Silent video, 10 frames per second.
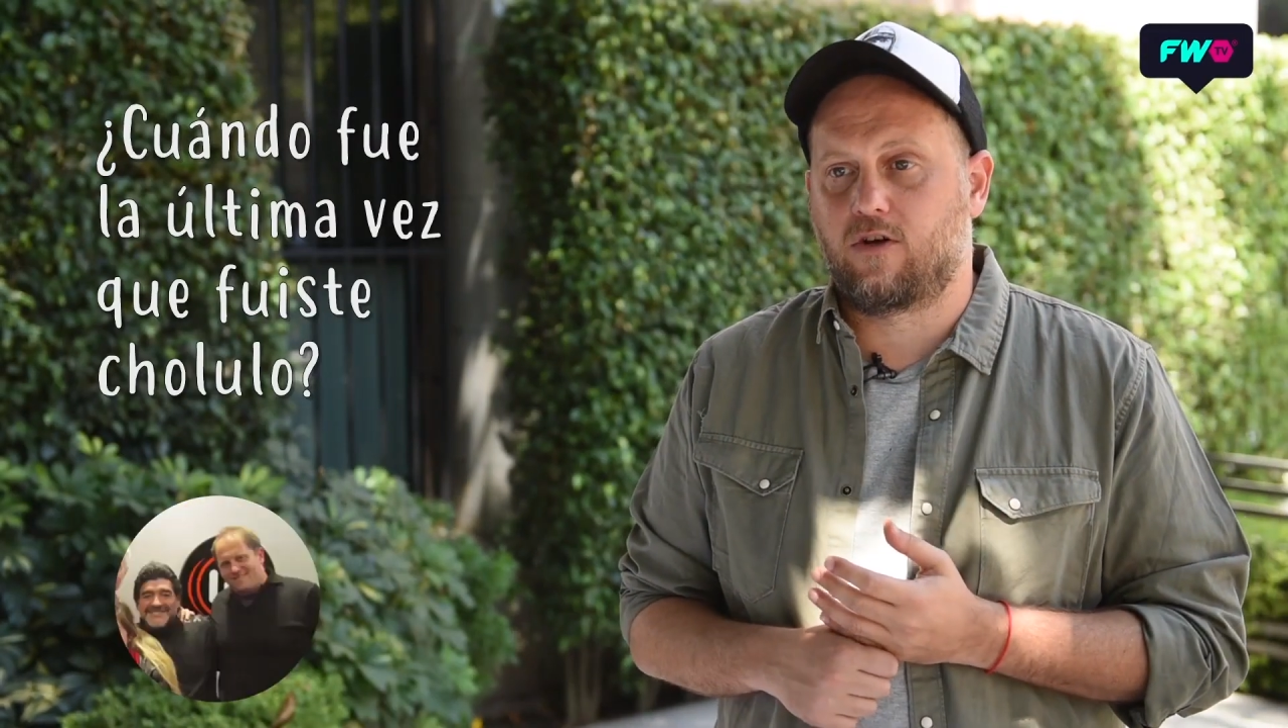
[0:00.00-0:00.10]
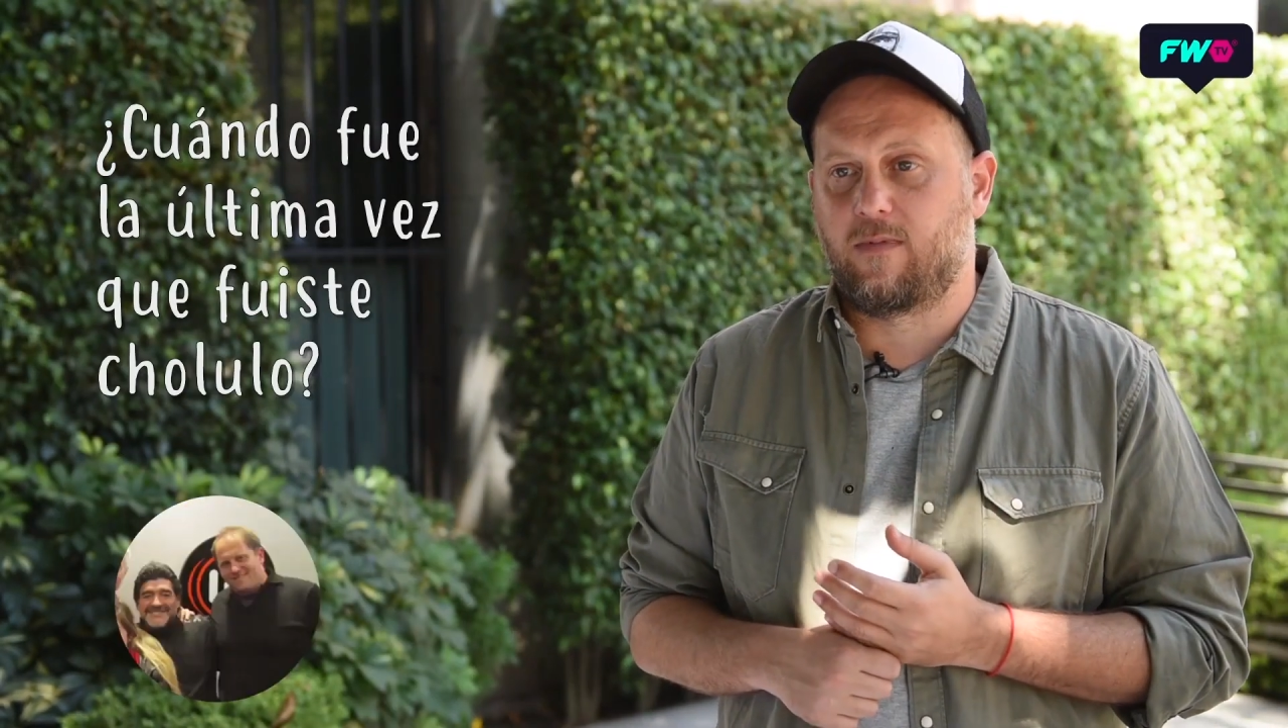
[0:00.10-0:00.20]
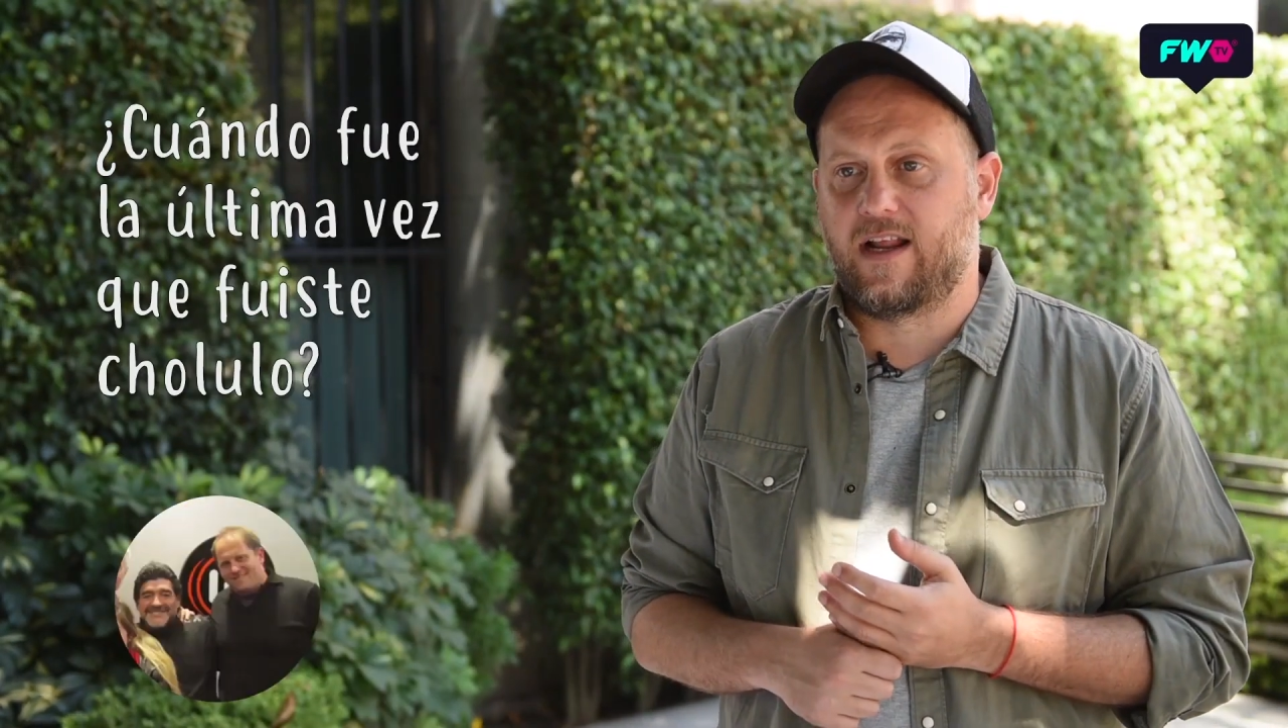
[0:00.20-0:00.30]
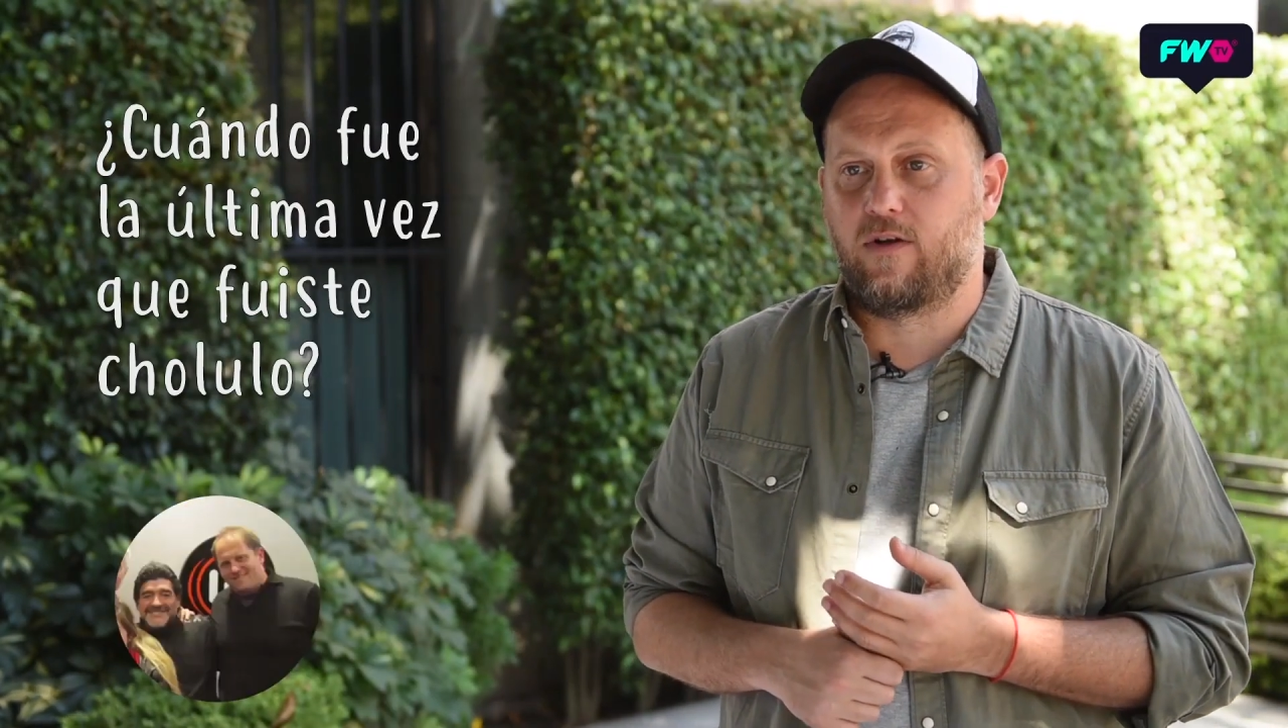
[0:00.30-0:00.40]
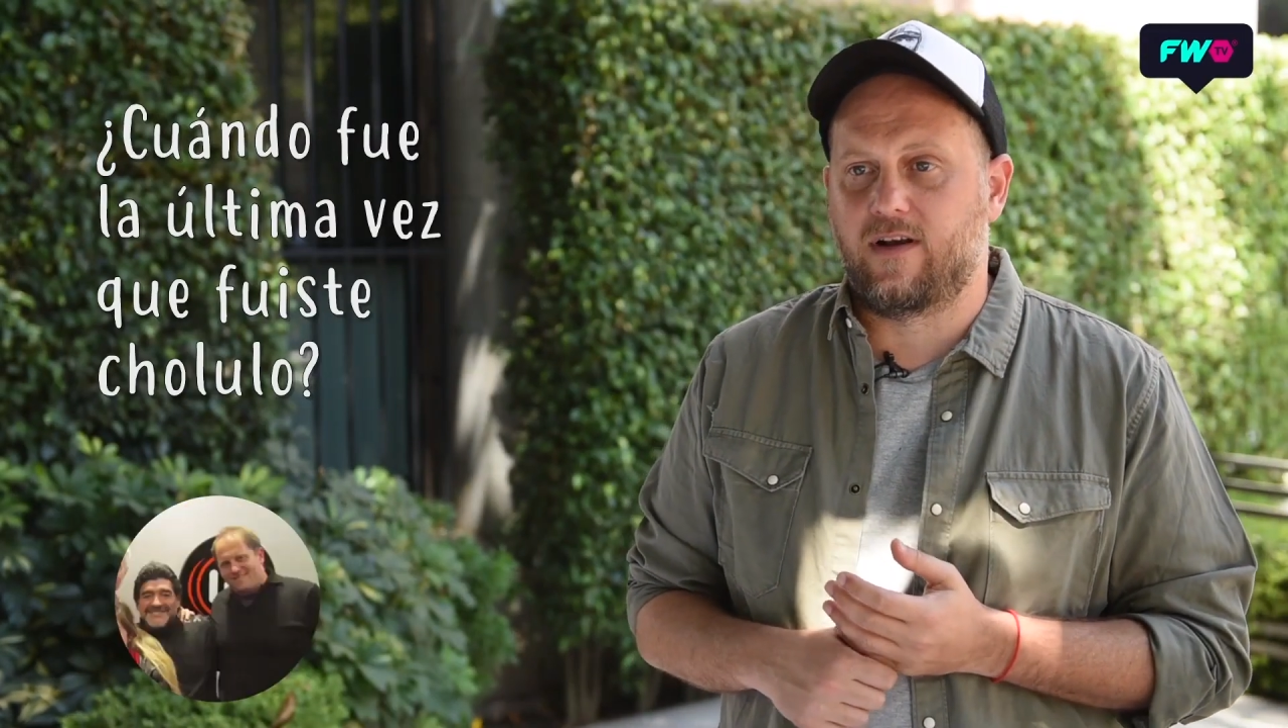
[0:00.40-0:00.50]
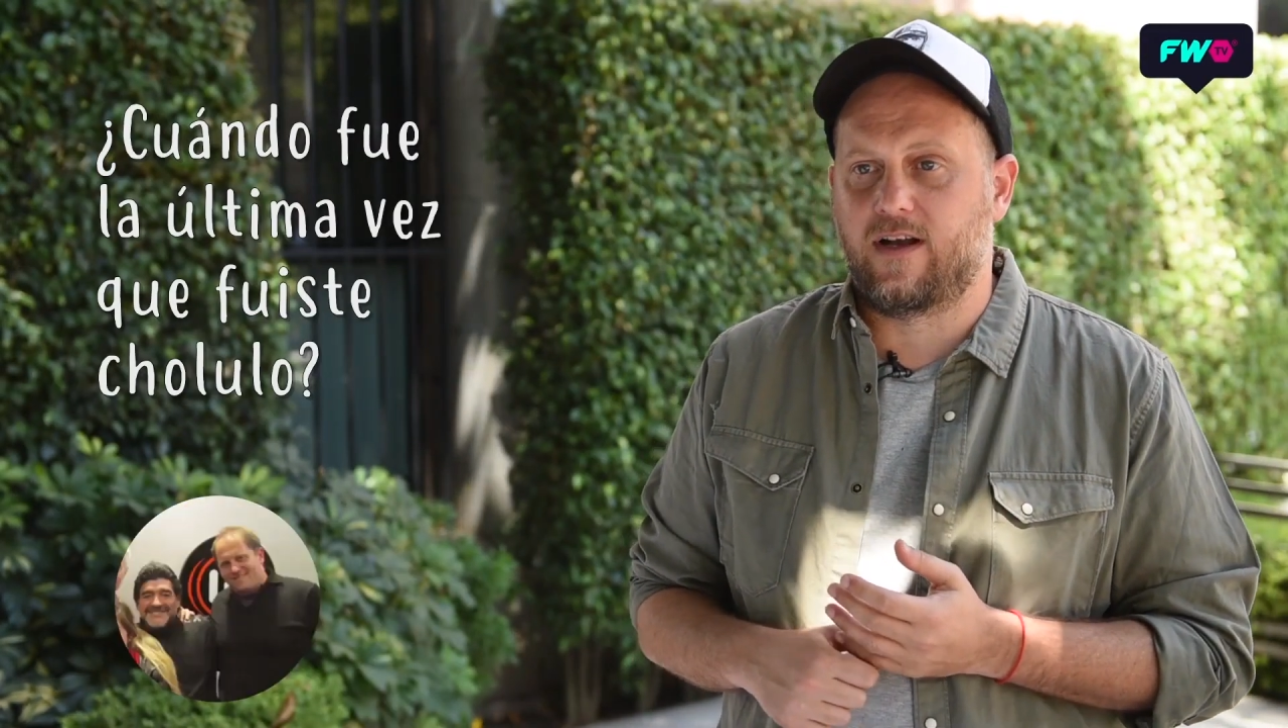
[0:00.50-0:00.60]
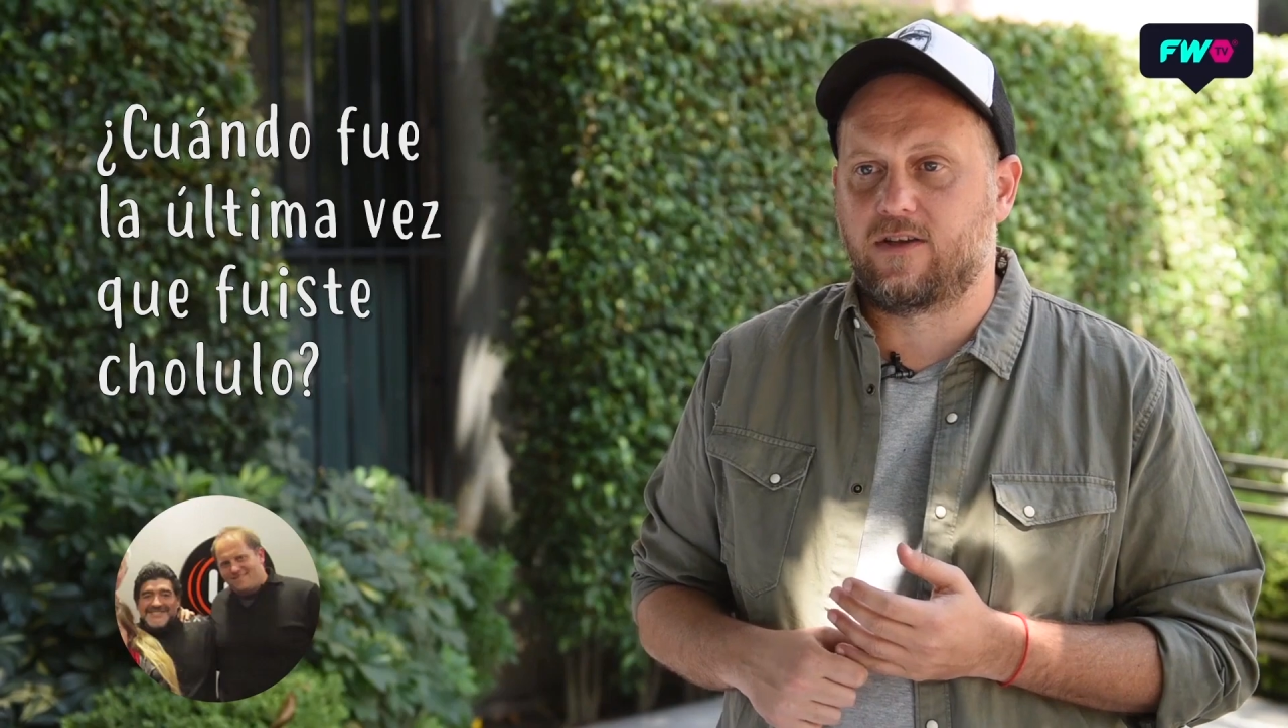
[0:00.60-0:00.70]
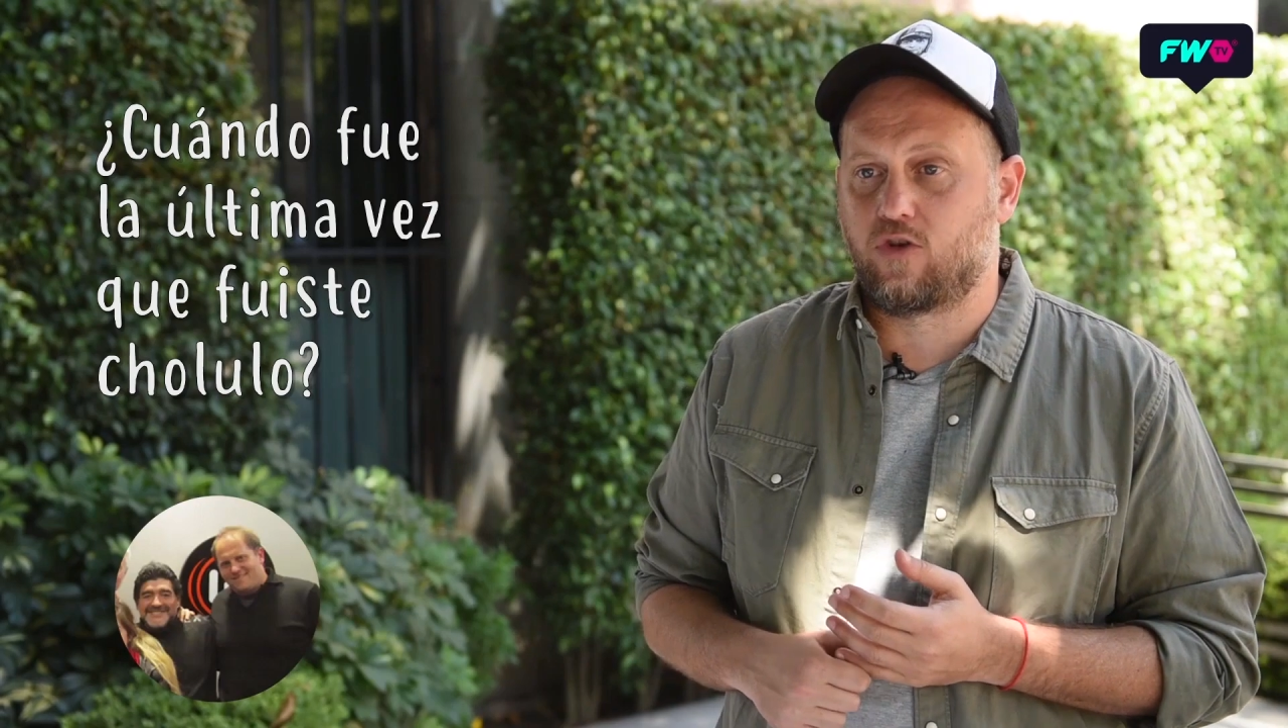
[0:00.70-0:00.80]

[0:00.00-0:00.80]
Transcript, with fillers: Con Maradona